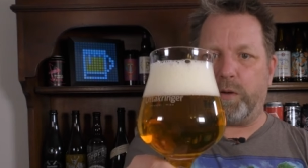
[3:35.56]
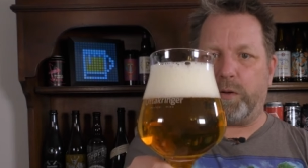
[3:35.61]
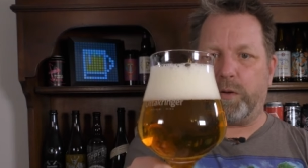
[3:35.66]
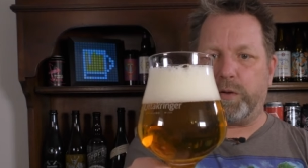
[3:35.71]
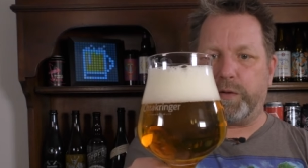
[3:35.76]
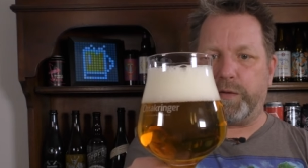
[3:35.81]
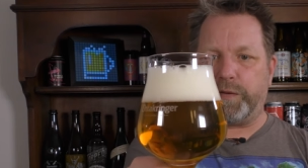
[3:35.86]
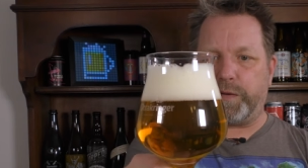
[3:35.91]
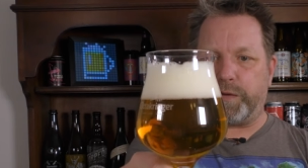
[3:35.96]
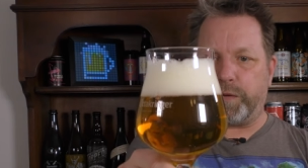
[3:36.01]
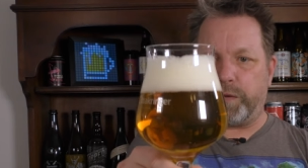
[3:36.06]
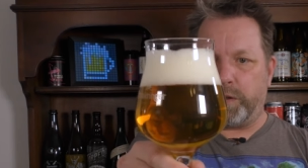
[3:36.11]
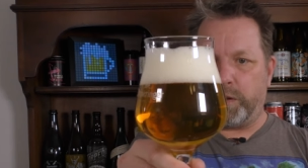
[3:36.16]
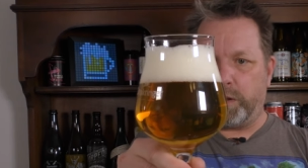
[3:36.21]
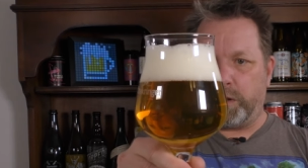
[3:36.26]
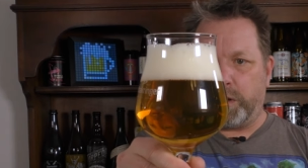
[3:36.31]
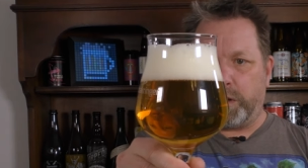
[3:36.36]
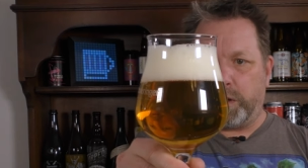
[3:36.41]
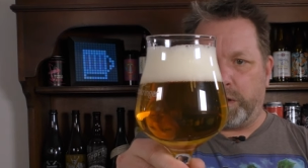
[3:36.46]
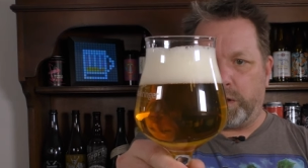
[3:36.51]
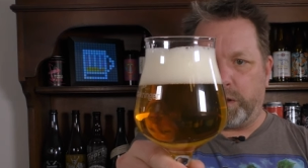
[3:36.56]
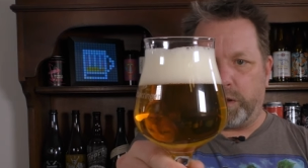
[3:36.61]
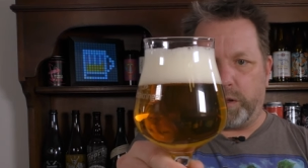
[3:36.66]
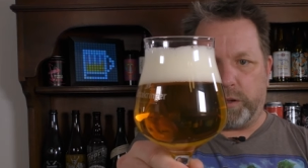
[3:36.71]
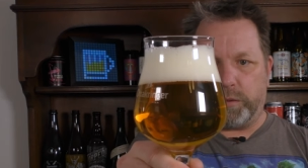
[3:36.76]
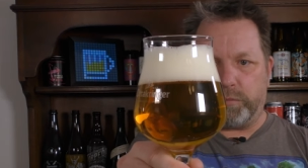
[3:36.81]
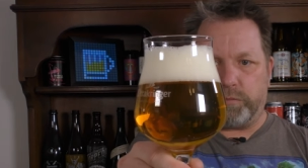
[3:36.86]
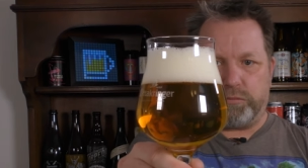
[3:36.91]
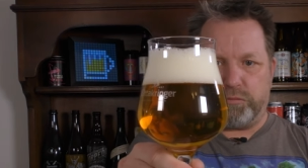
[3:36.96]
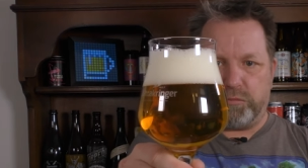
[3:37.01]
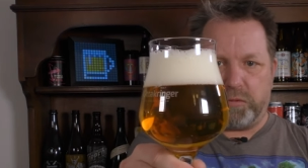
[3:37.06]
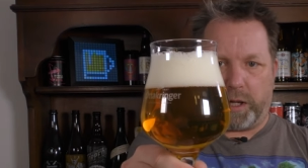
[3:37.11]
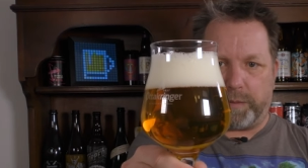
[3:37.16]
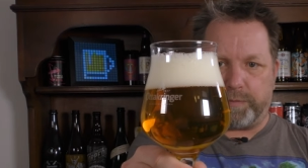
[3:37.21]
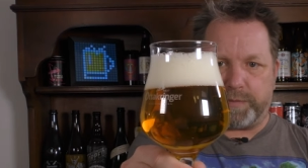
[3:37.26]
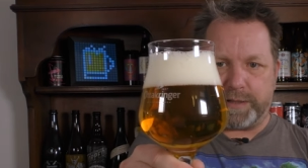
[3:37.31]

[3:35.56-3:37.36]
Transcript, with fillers: und ähm, ja,